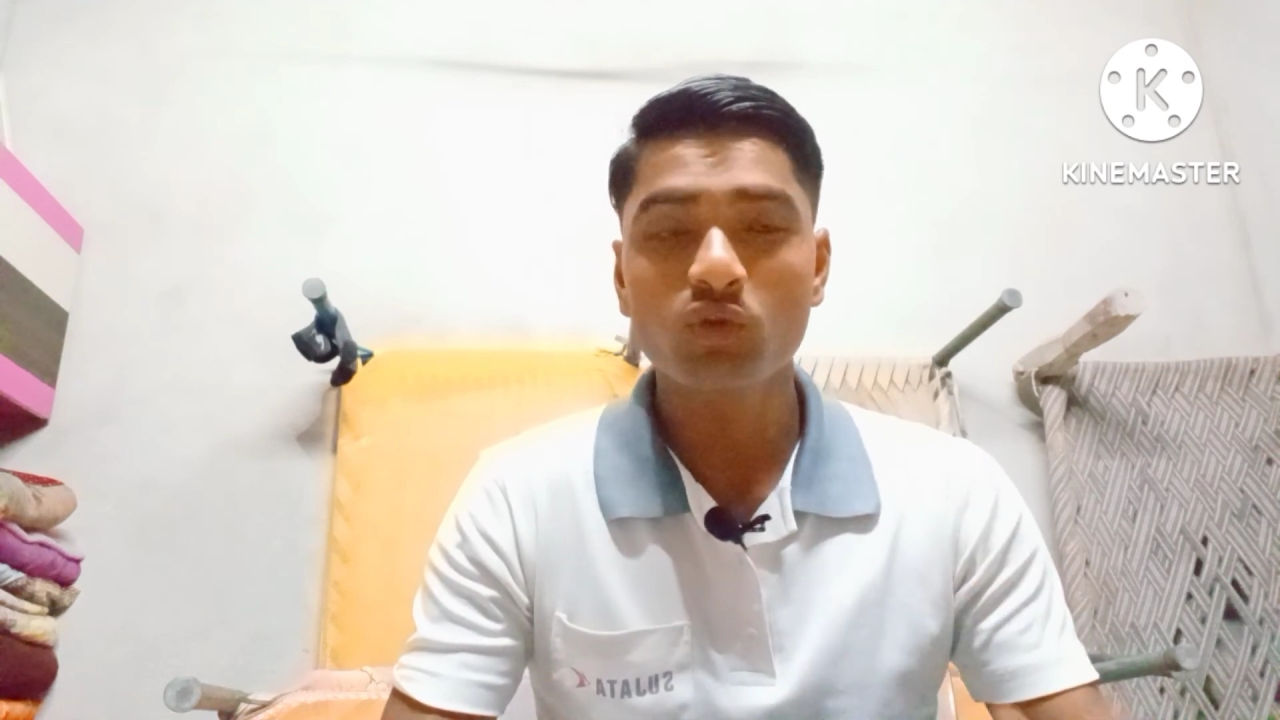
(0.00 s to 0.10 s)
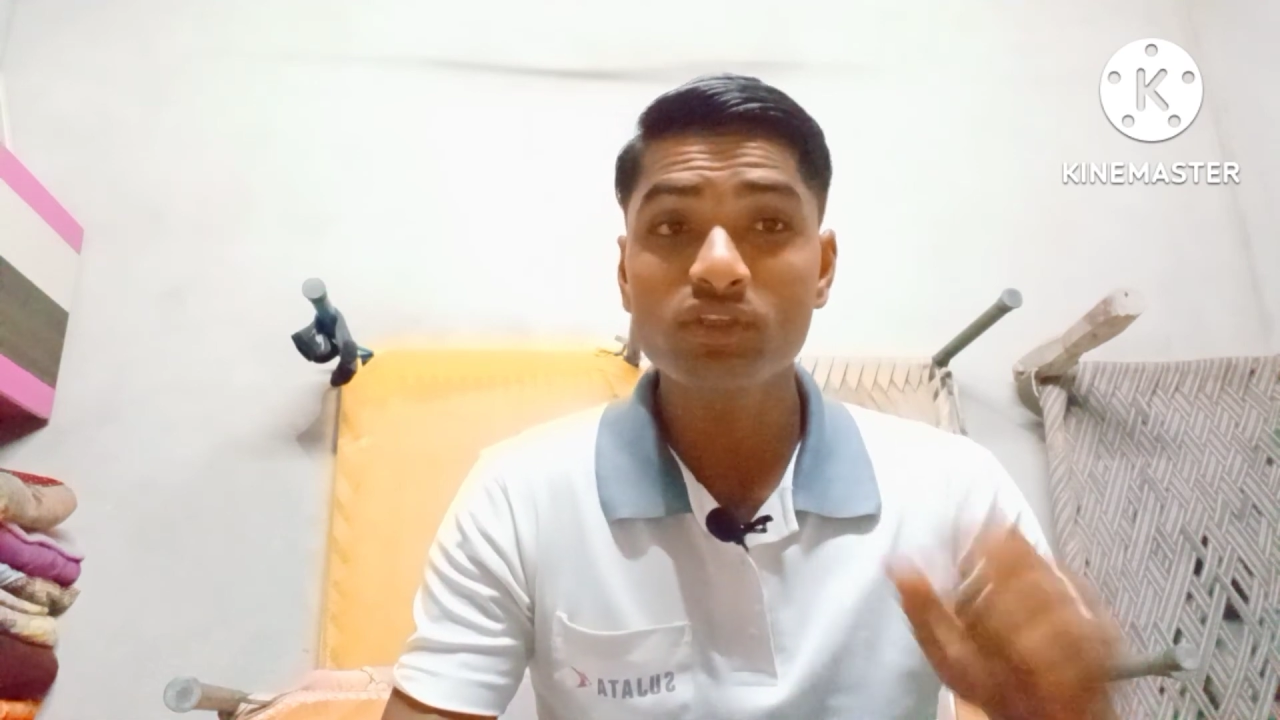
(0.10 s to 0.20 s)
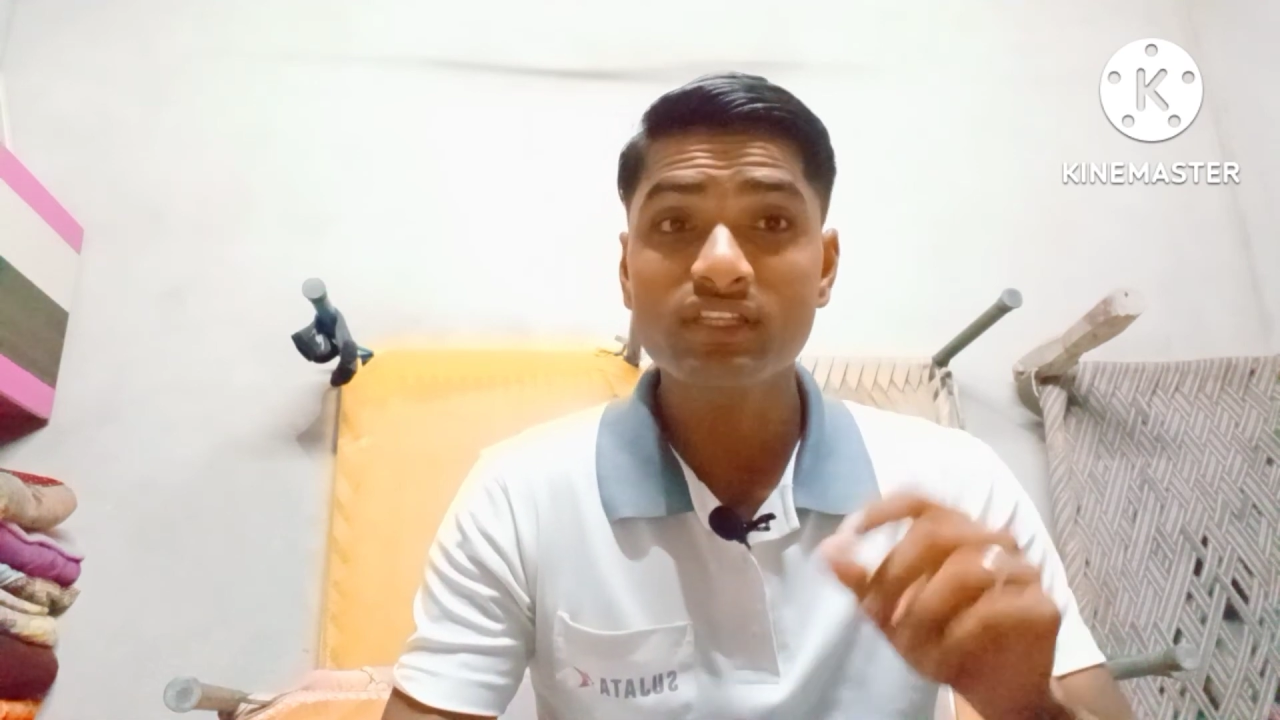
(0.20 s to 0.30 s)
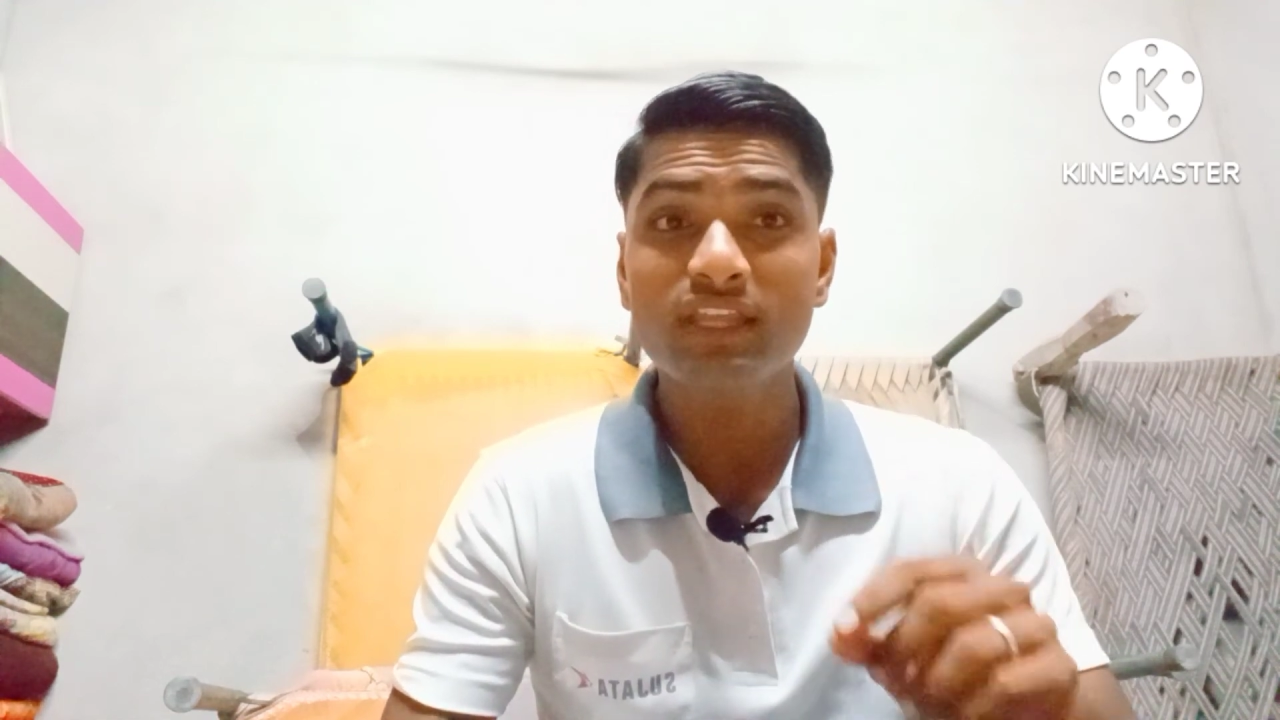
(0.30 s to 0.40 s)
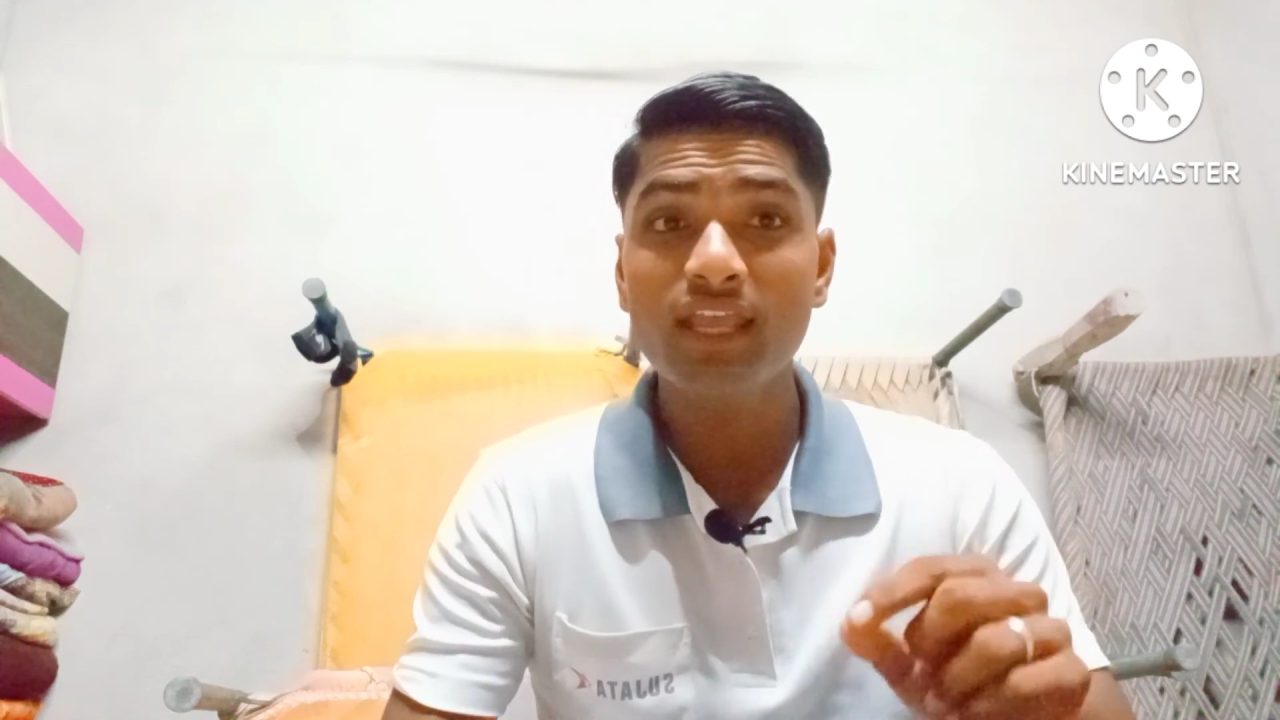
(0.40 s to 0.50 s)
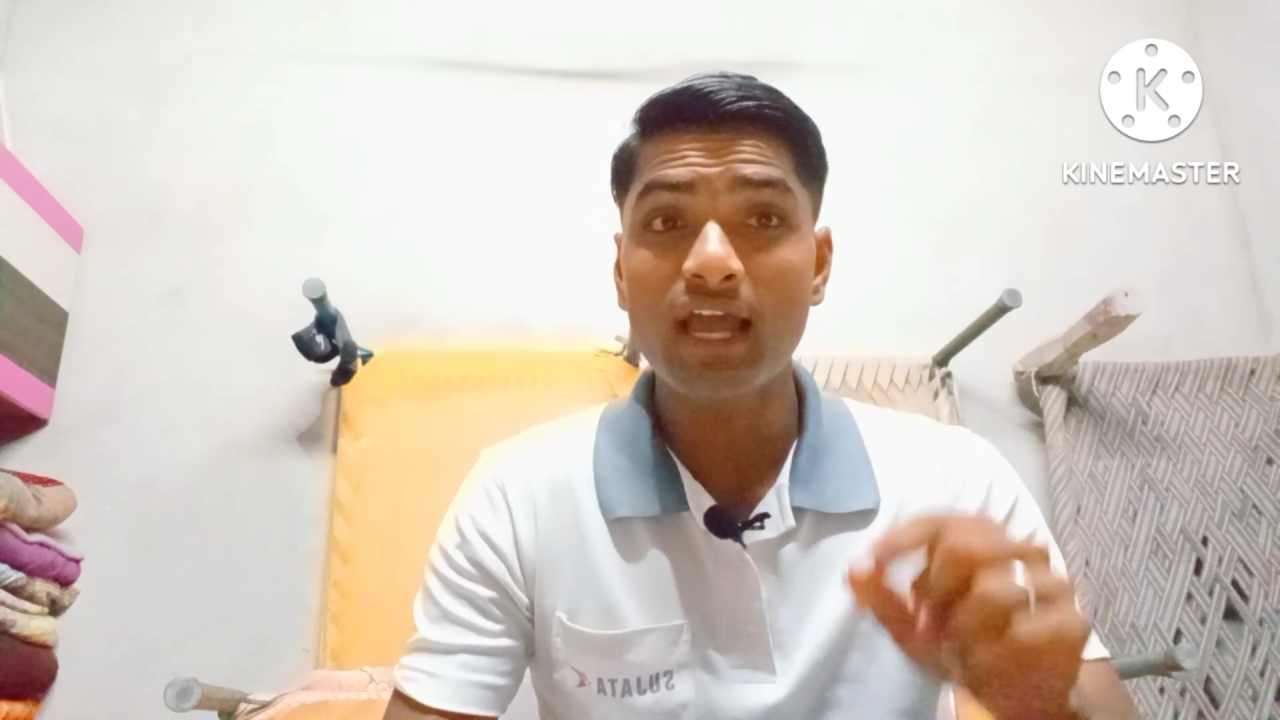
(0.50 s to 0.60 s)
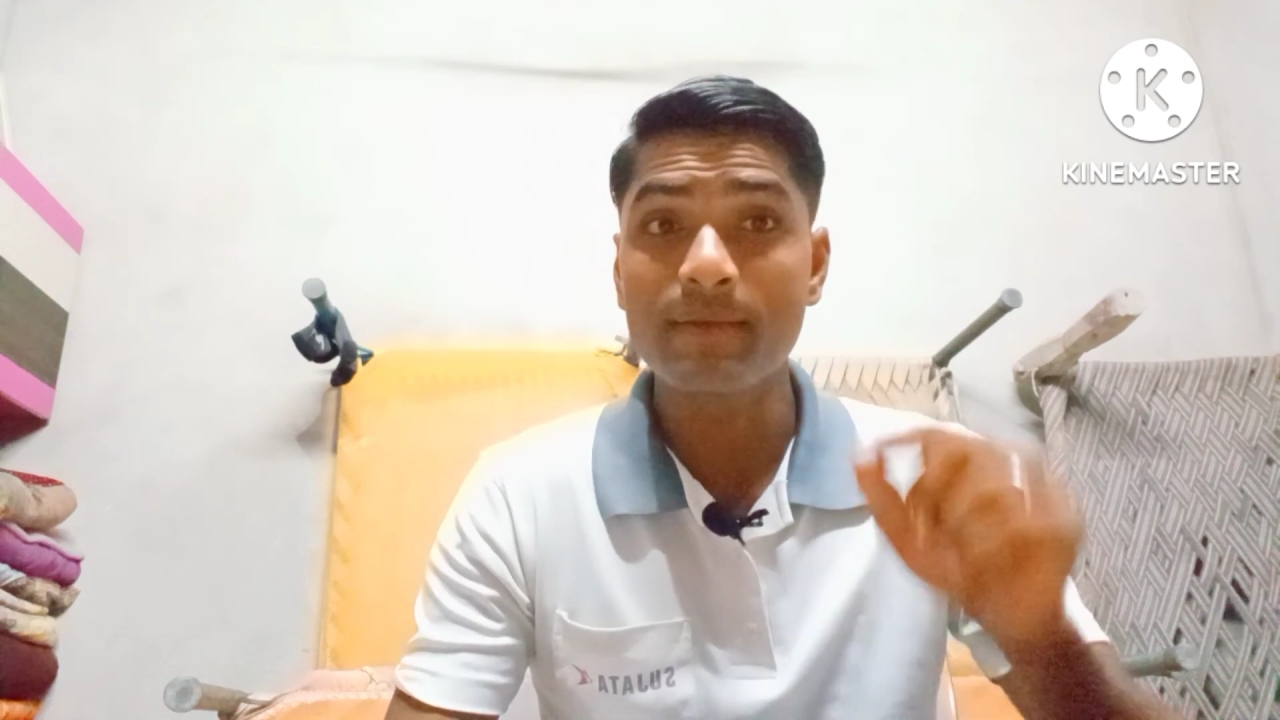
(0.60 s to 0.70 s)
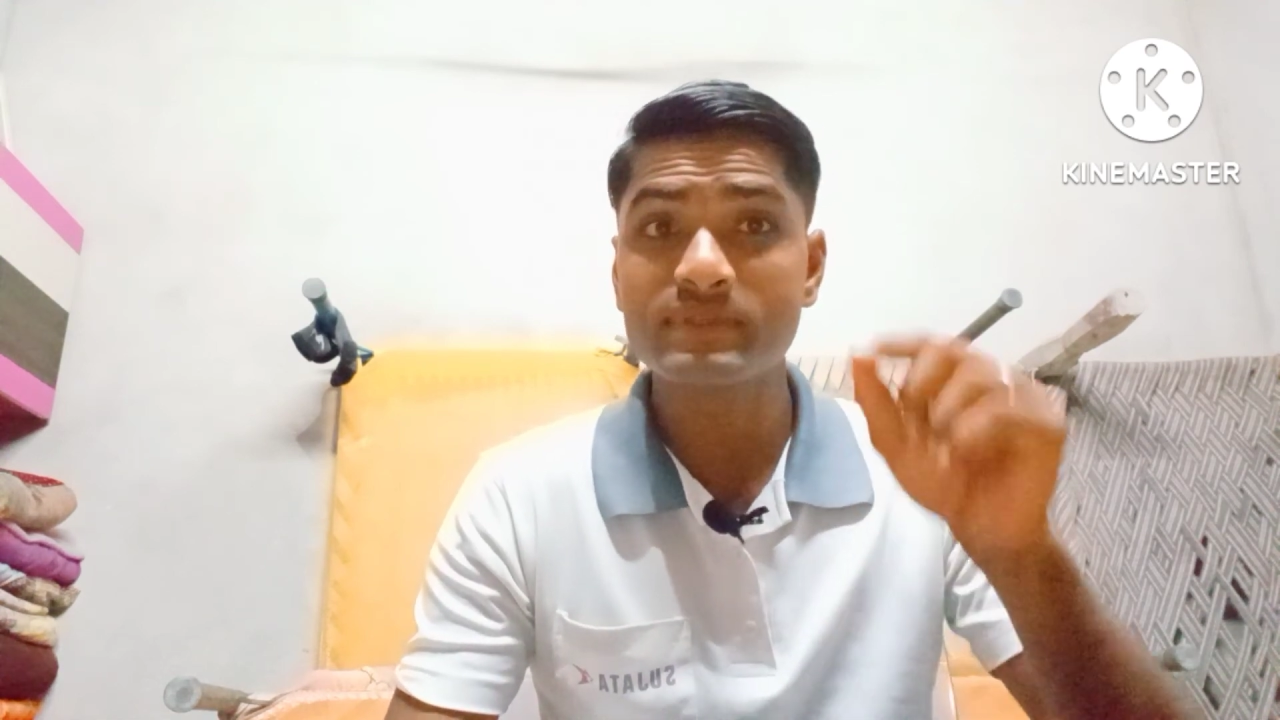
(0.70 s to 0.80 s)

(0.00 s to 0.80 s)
तो इसलिए आप